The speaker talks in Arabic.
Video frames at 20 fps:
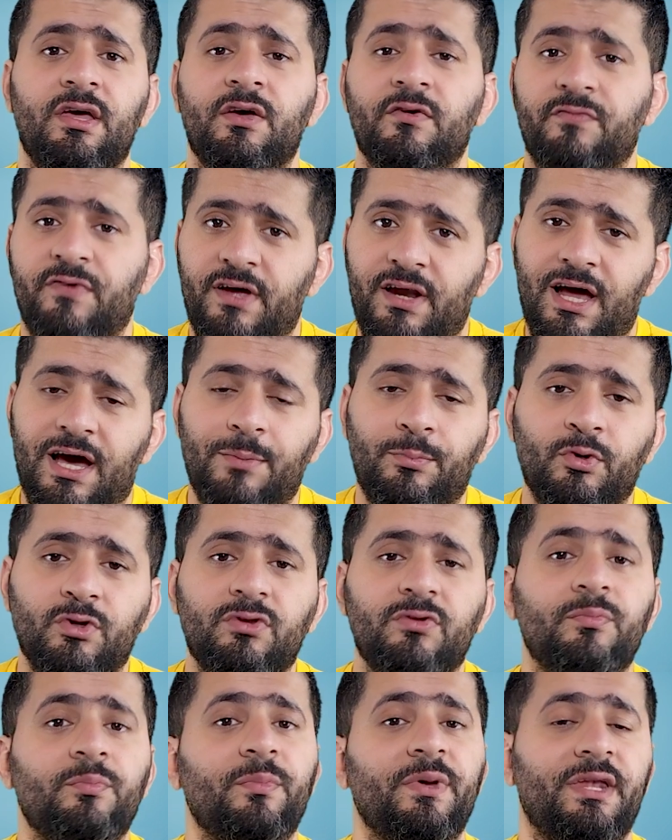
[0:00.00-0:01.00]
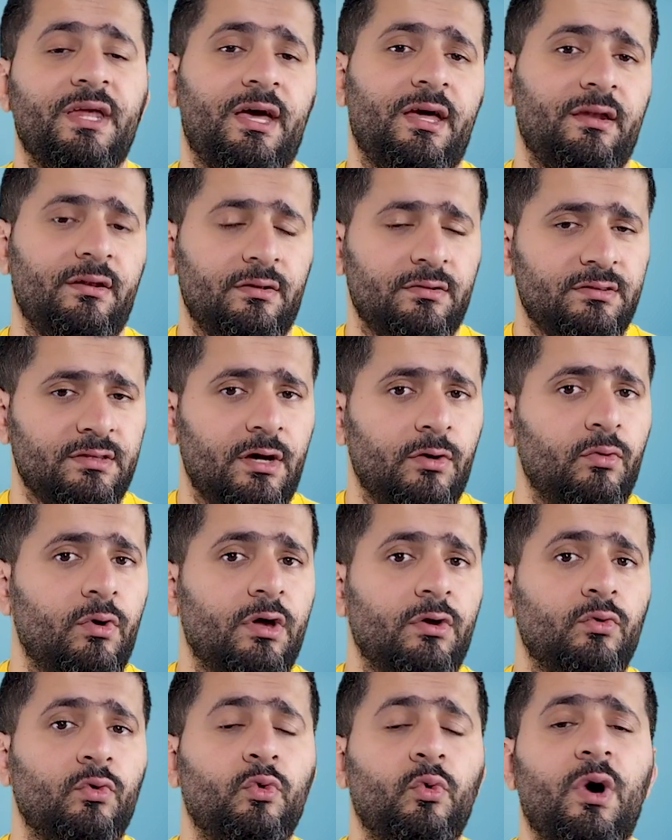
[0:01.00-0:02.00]
فلا بد من ان
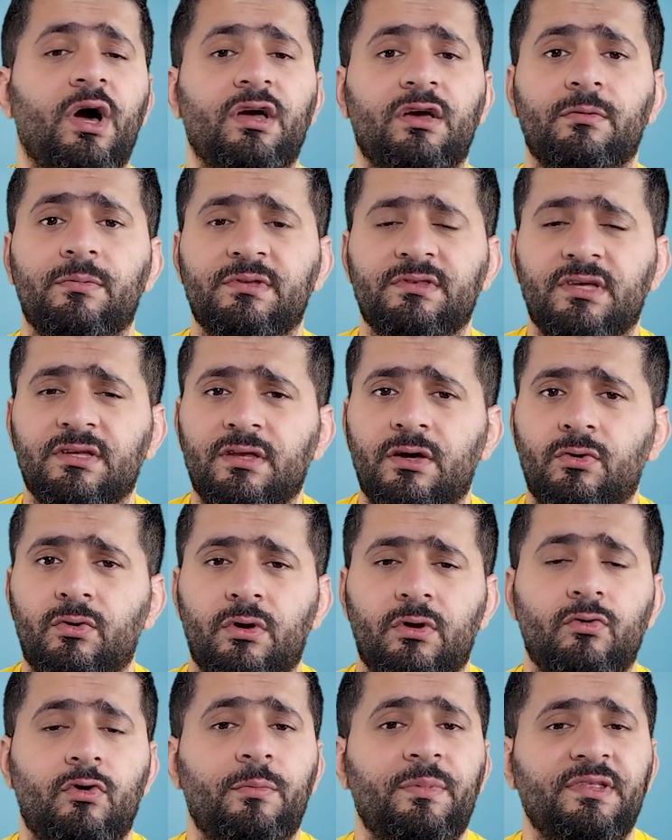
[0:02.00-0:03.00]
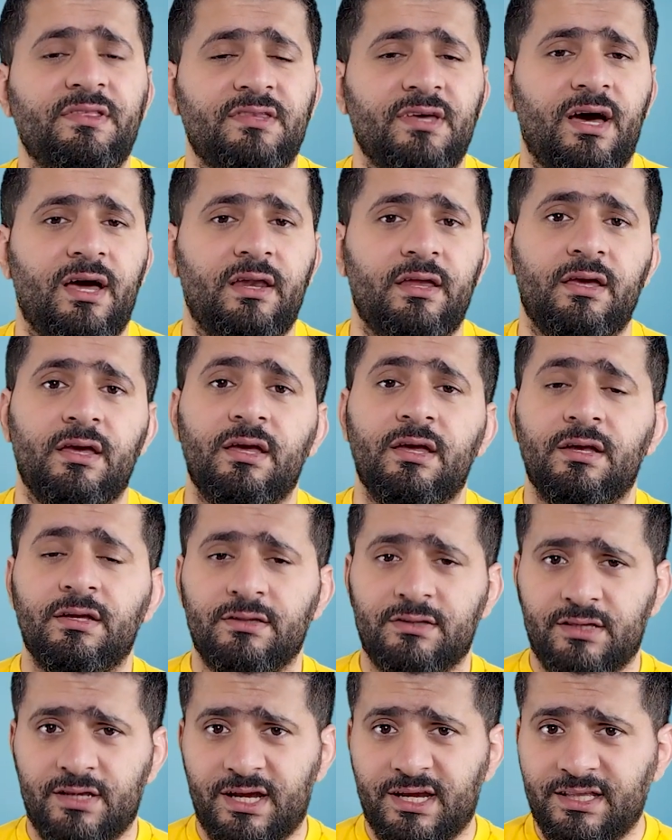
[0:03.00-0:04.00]
نتطور ونواكب التطور وبالتالي
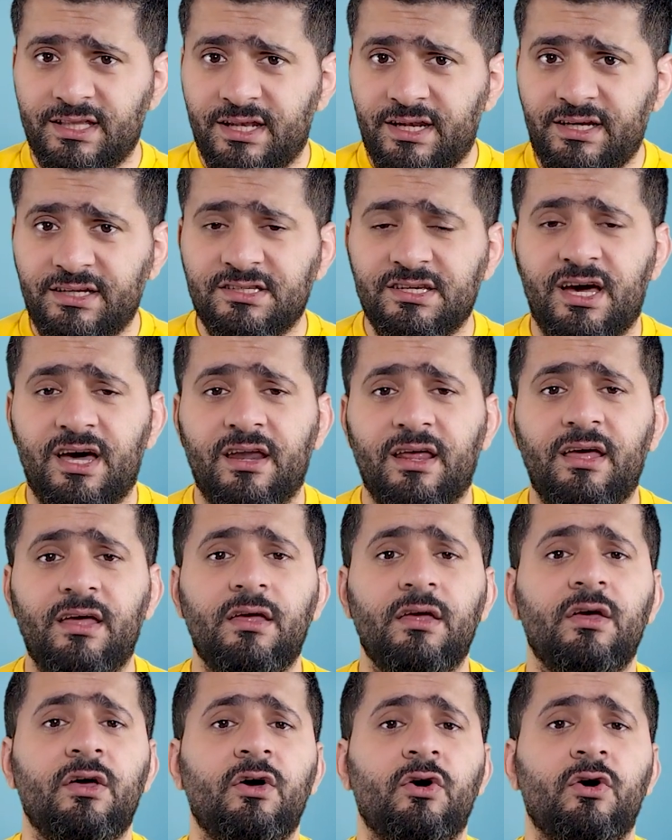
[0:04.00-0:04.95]
تركنا الحجاره